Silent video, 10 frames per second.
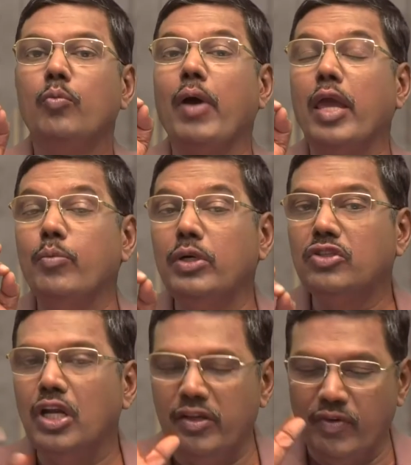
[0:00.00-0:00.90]
பைபிள்
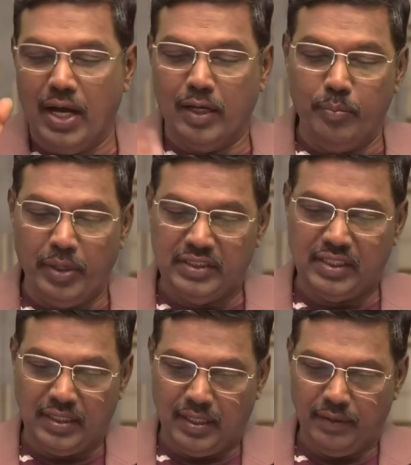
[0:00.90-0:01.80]
தெளிவாக
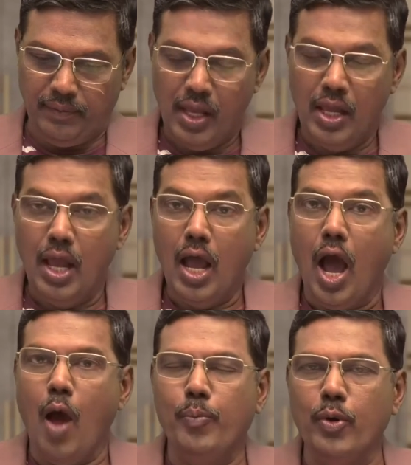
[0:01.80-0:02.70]
பேசுகிறது
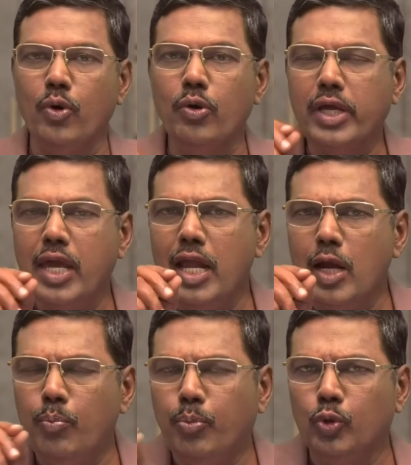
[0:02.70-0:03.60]
அப்புறம்
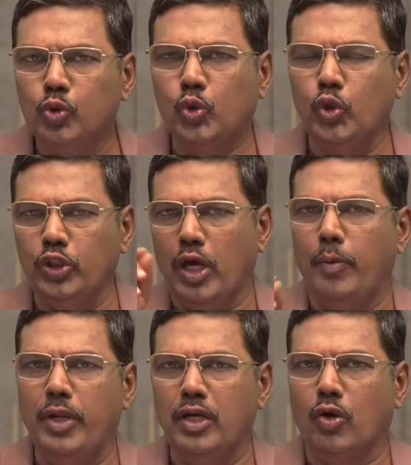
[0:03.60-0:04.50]
கீழ்பூசு
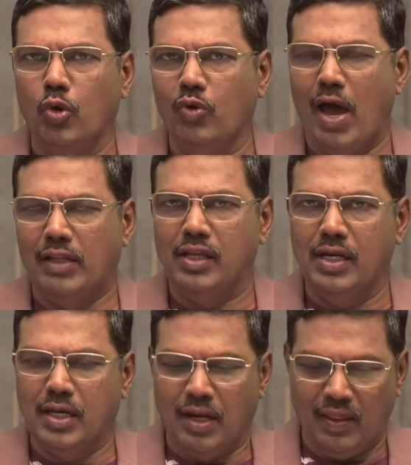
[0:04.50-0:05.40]
அப்படின்ற ஒரு வார்த்தை
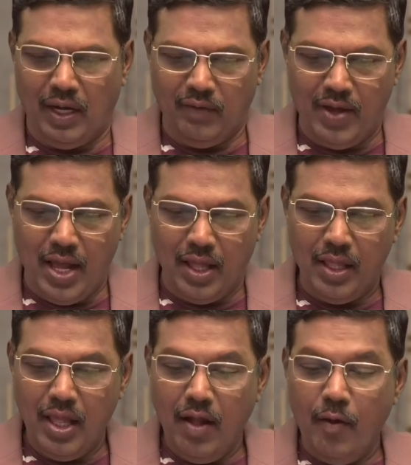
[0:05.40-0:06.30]
இருக்கிறது அல்லவா
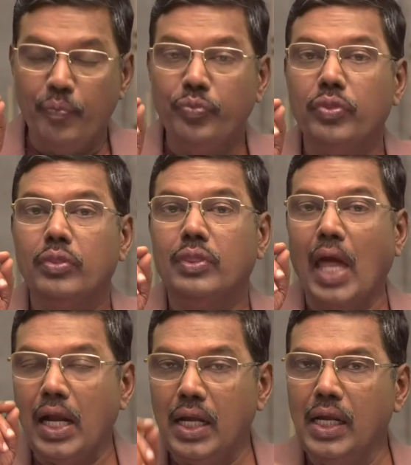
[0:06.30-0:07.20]

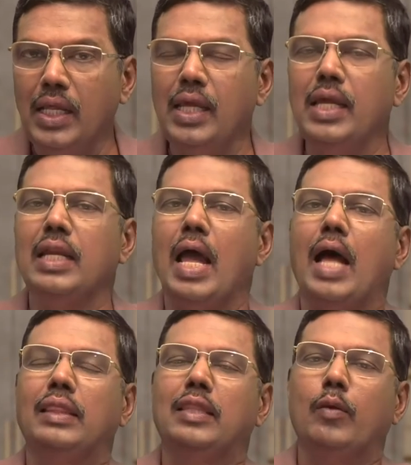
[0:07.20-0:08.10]
தண்ணீர்
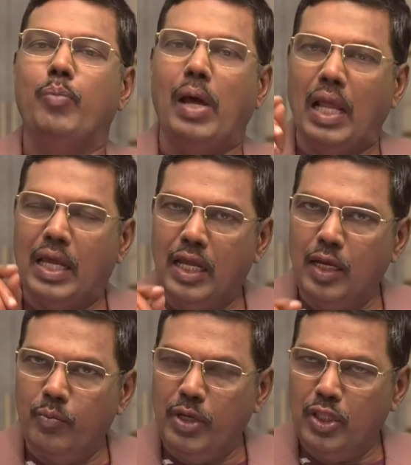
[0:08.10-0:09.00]
அந்த
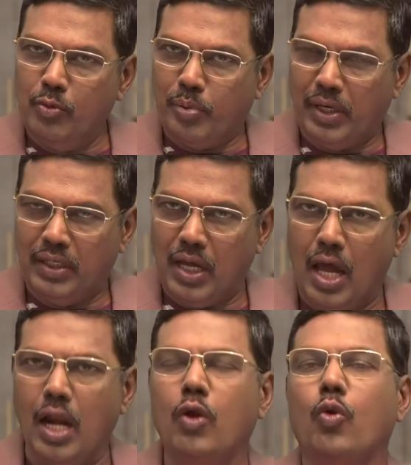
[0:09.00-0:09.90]
பலகையின் மீது
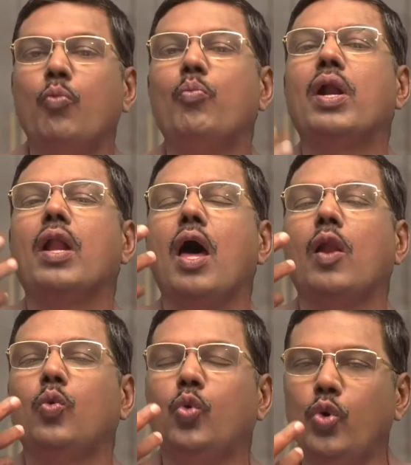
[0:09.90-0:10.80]
பட்டால் ரொம்ப
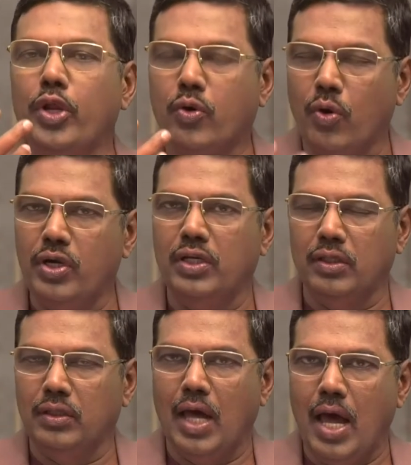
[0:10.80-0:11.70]
நாள் ஊறி
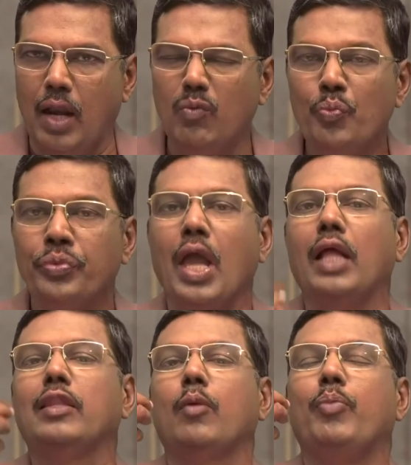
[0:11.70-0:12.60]
கொண்டிருந்தால்
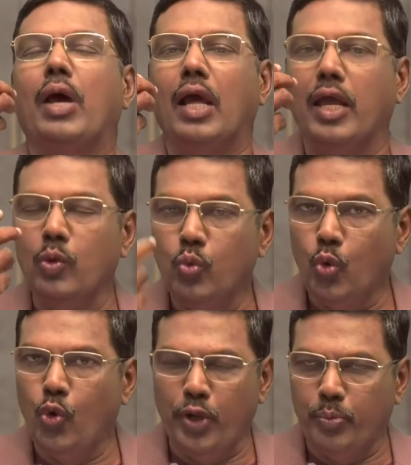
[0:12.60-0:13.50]
அந்த பலகை
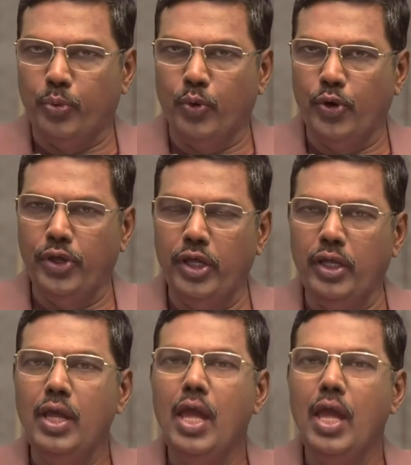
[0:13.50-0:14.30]
ஊறி போய்